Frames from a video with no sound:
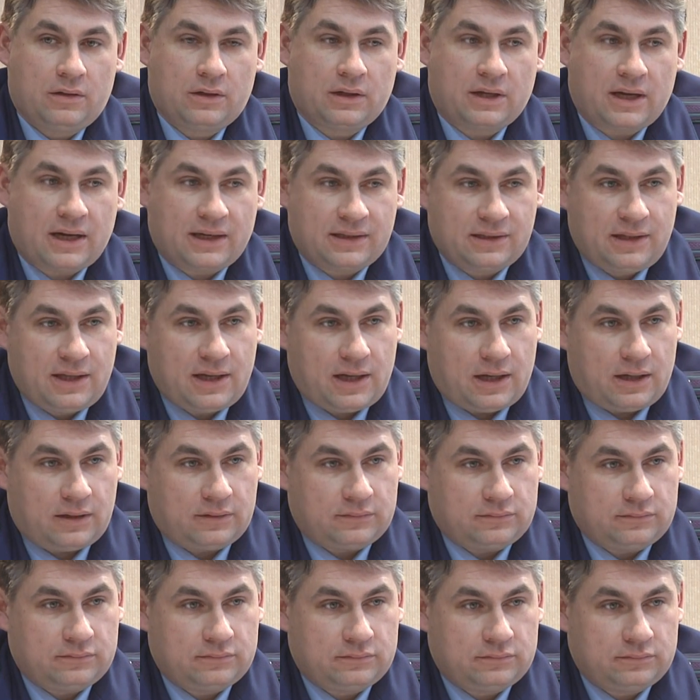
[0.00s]
Когда
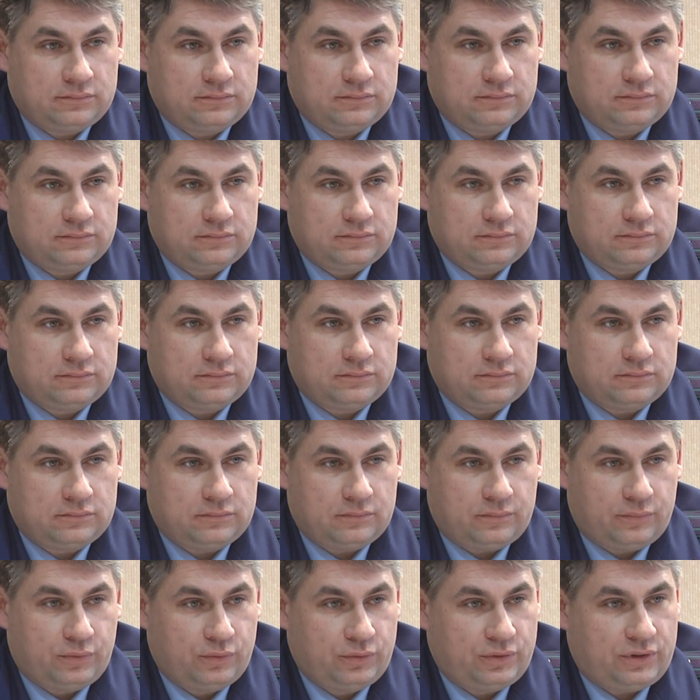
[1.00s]

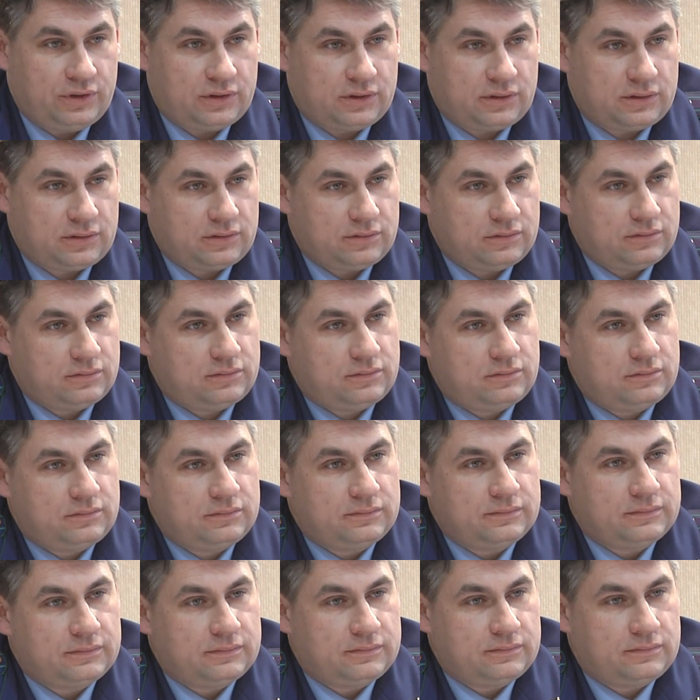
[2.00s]
будет
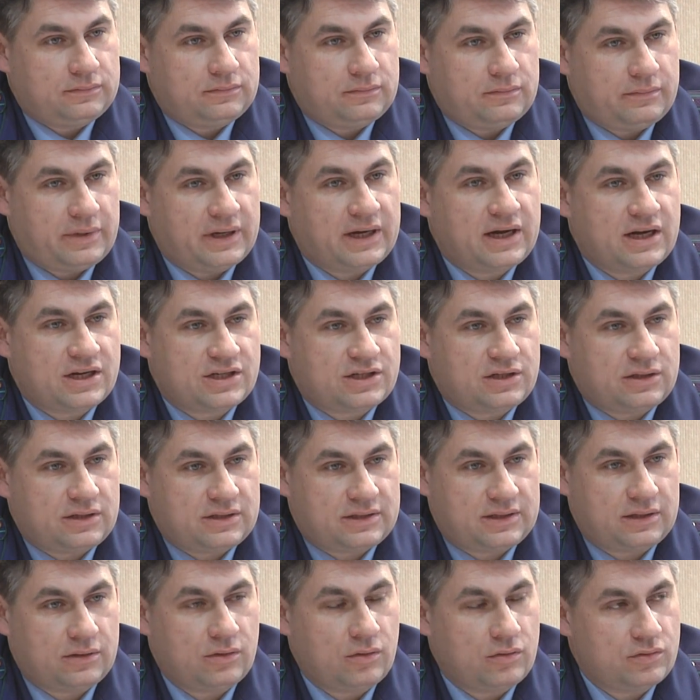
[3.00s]
погашена
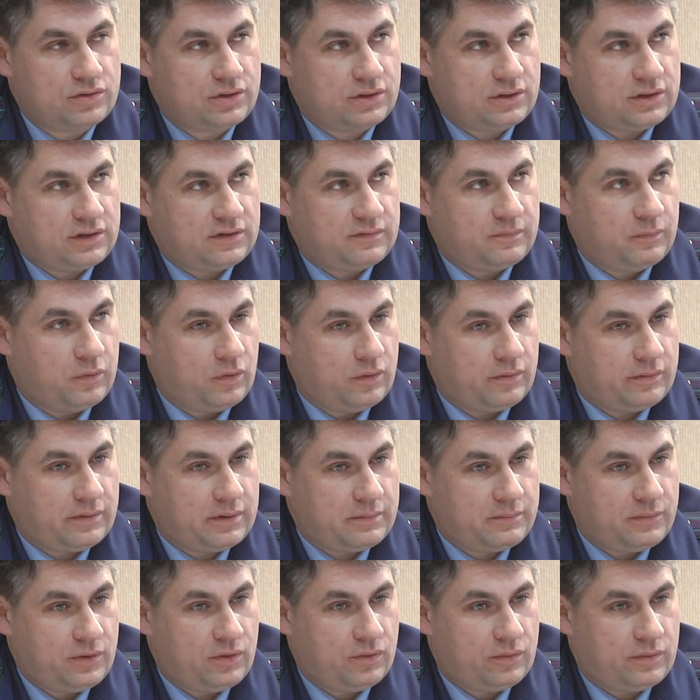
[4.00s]
задолженность в полном
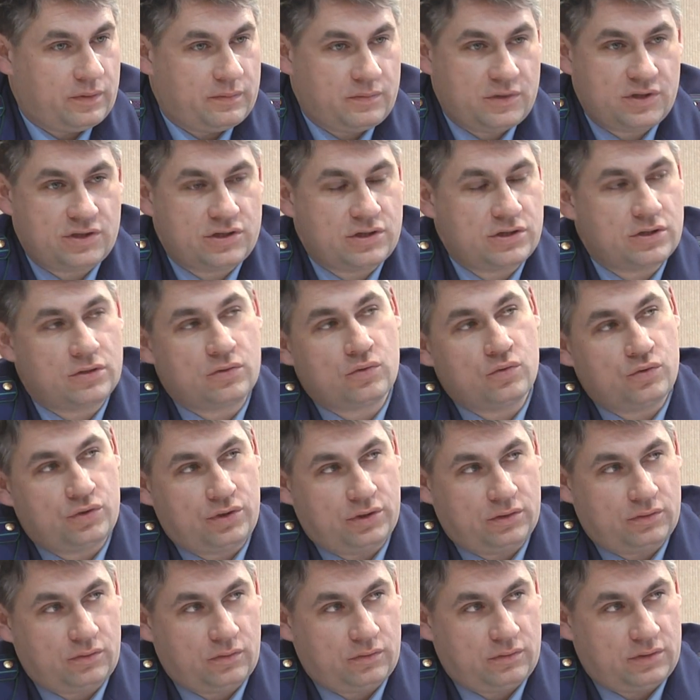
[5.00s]
объеме, мне сейчас
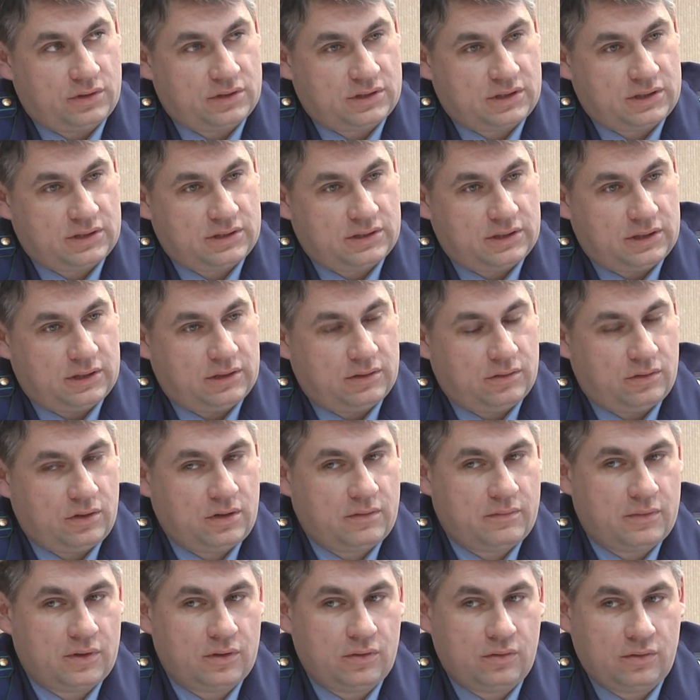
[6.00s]
очень трудно сказать, но я
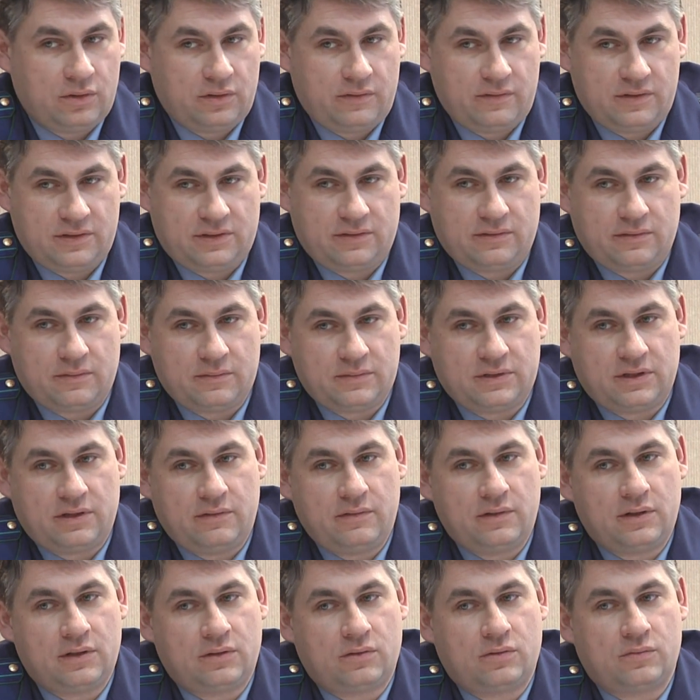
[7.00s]
могу ответственно вам
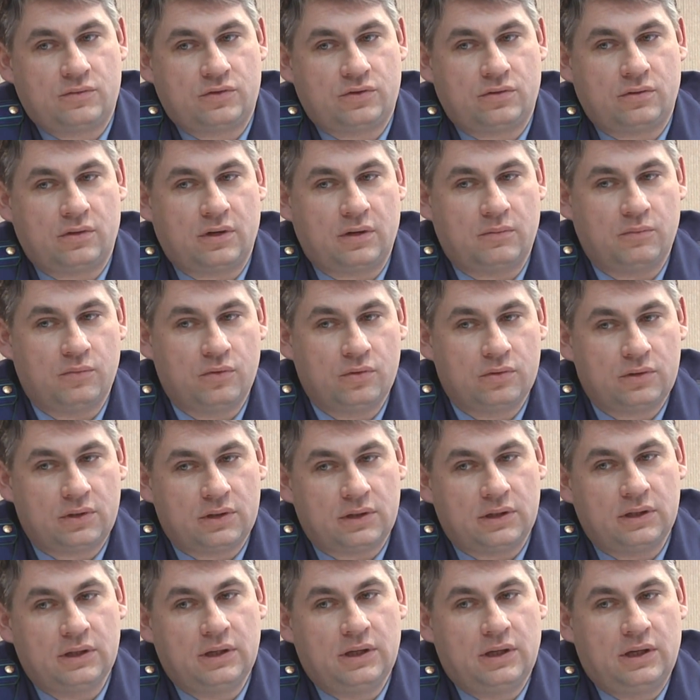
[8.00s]
заявить о том, что
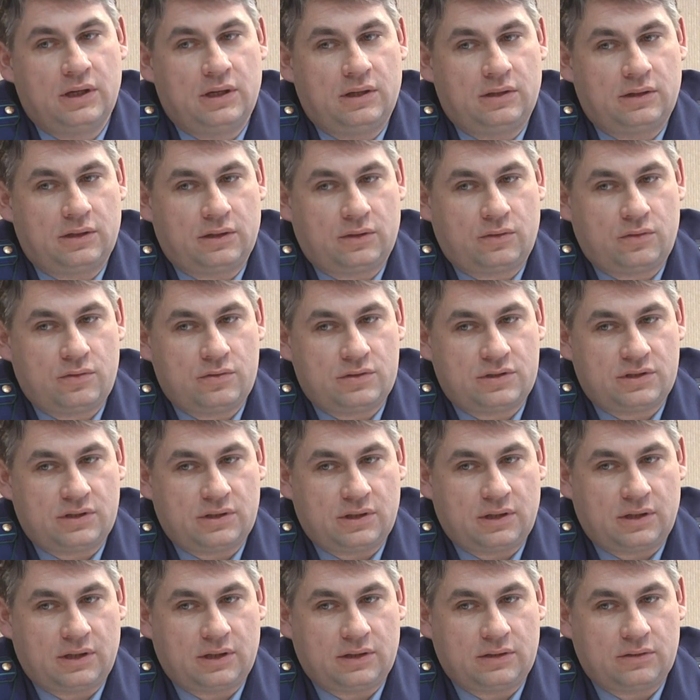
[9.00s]
работа находится
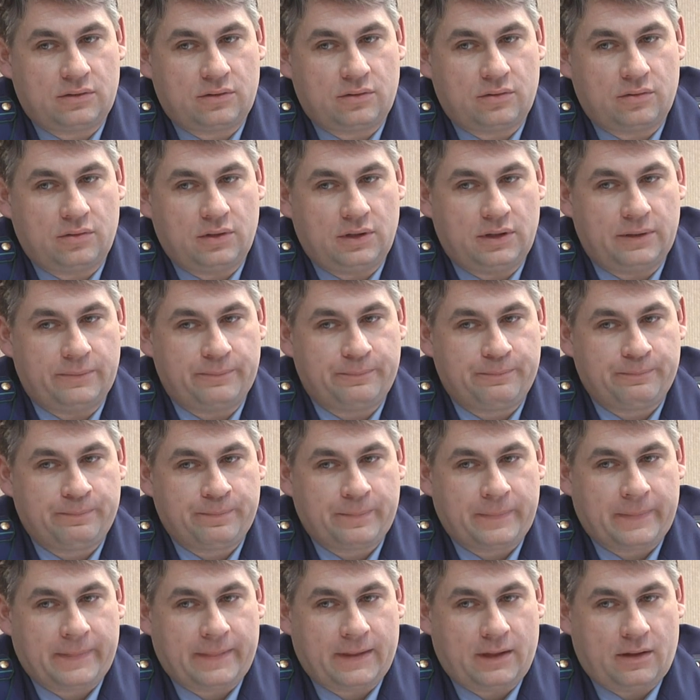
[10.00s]
на контроле
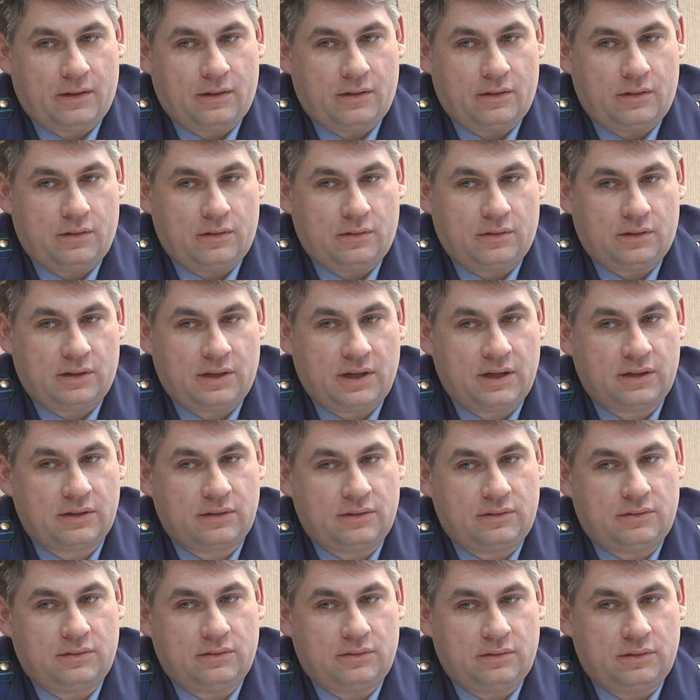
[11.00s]
э, как
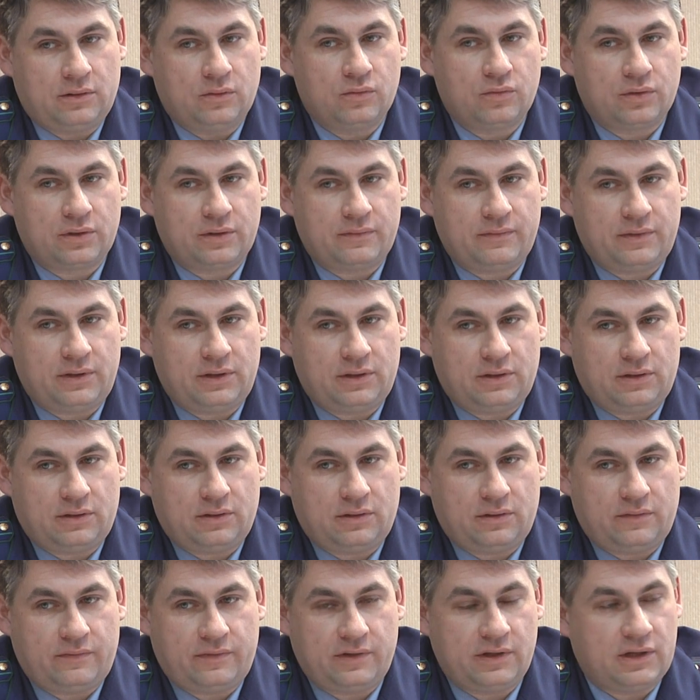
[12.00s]
э, на уровне
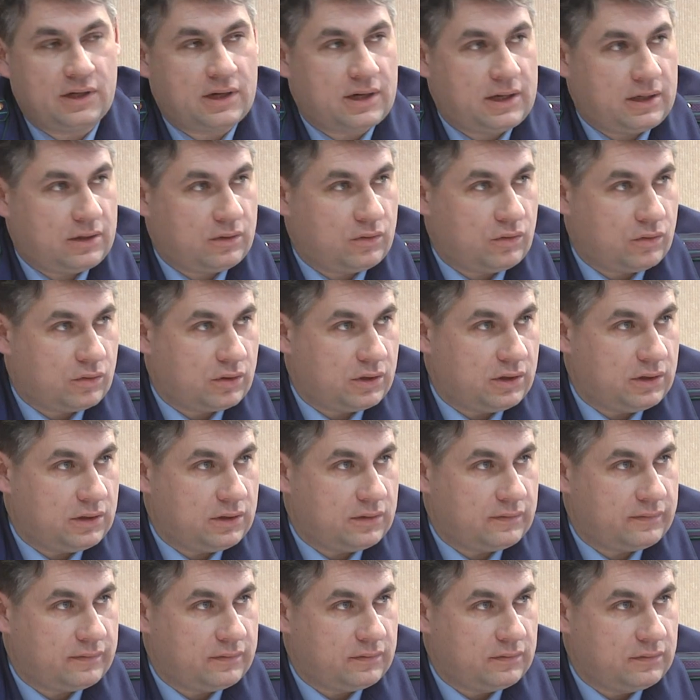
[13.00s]
э, федеральных
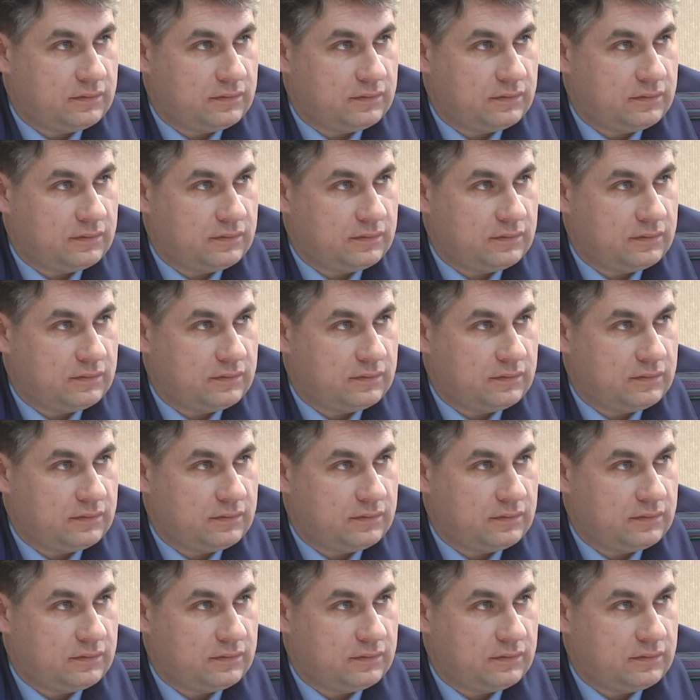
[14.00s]
органов,